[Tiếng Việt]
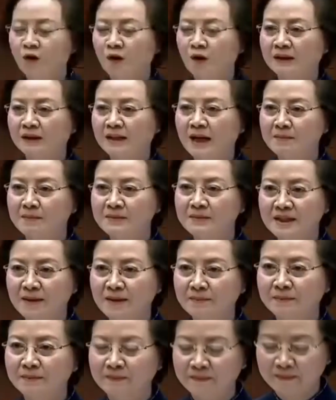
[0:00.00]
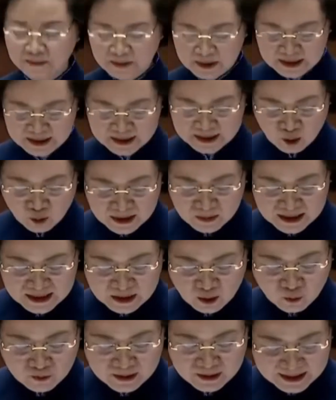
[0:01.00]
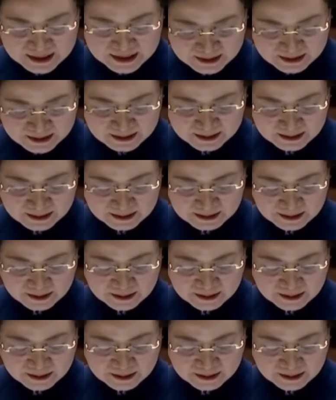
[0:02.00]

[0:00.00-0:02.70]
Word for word: là có 866 vị trí